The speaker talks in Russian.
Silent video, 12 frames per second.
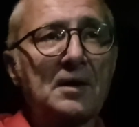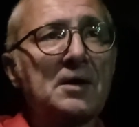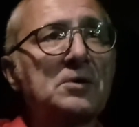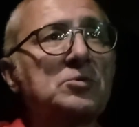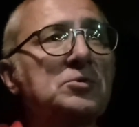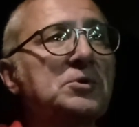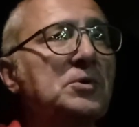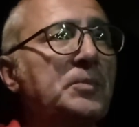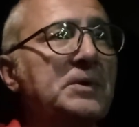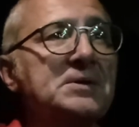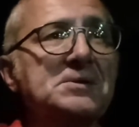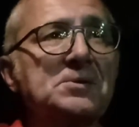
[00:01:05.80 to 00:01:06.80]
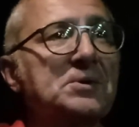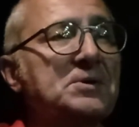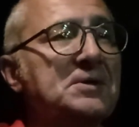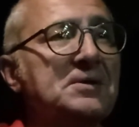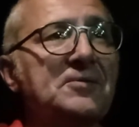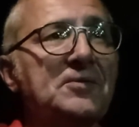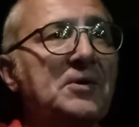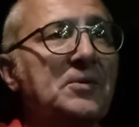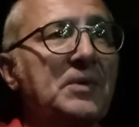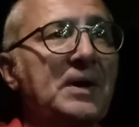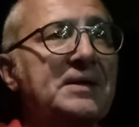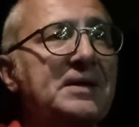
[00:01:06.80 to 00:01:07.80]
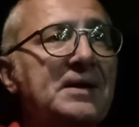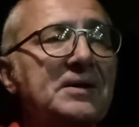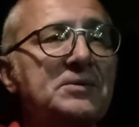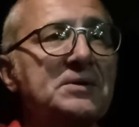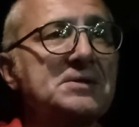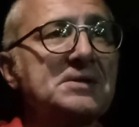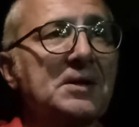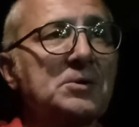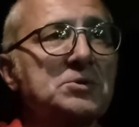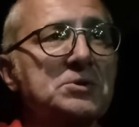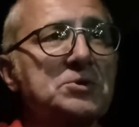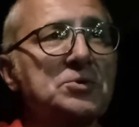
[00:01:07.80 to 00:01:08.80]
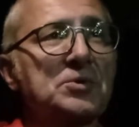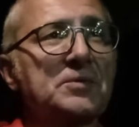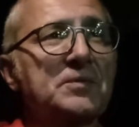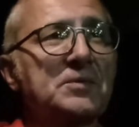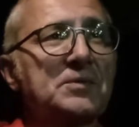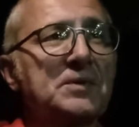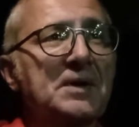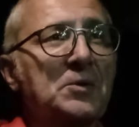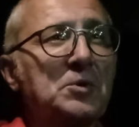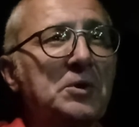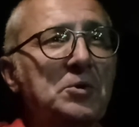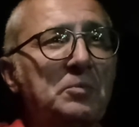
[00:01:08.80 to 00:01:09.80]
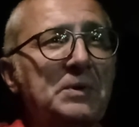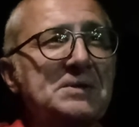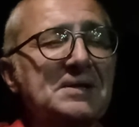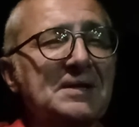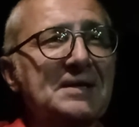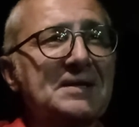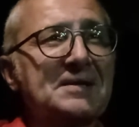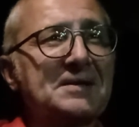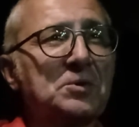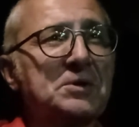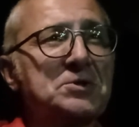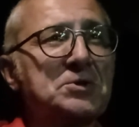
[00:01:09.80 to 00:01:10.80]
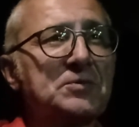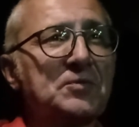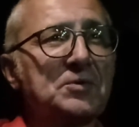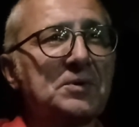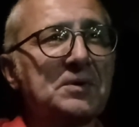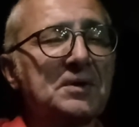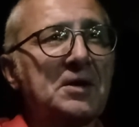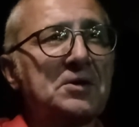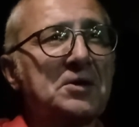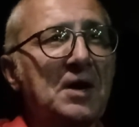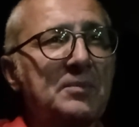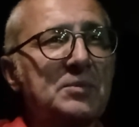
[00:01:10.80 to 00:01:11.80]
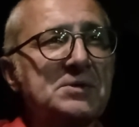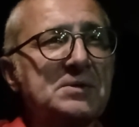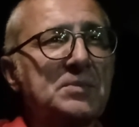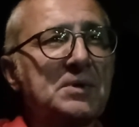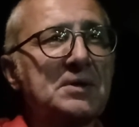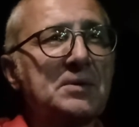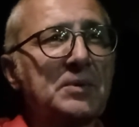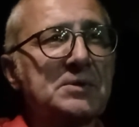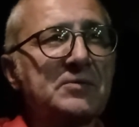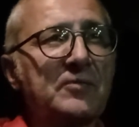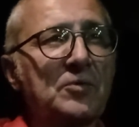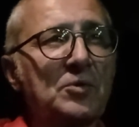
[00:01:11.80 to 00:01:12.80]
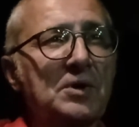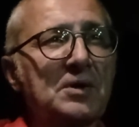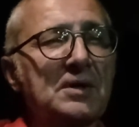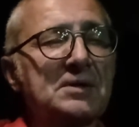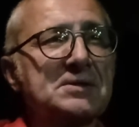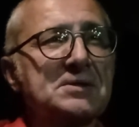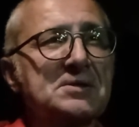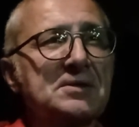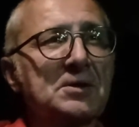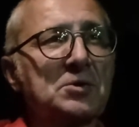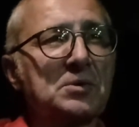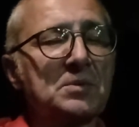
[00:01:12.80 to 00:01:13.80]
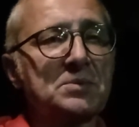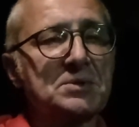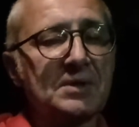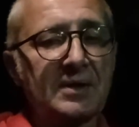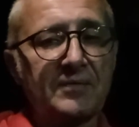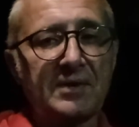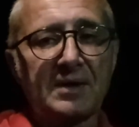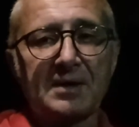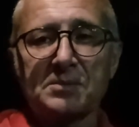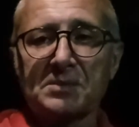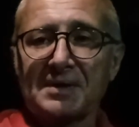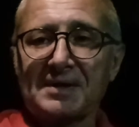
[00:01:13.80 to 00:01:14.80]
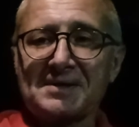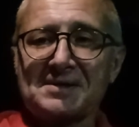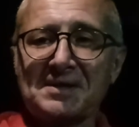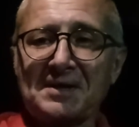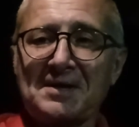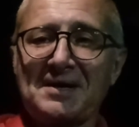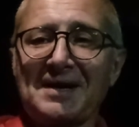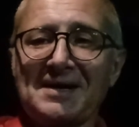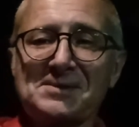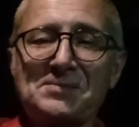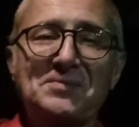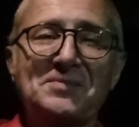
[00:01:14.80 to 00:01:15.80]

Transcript: И тут ее понесло, идти твою мать, я не знал уже, что, то ли ее послать, то ли чего. Я бы себе не позволила с незнакомым человеком сарказм.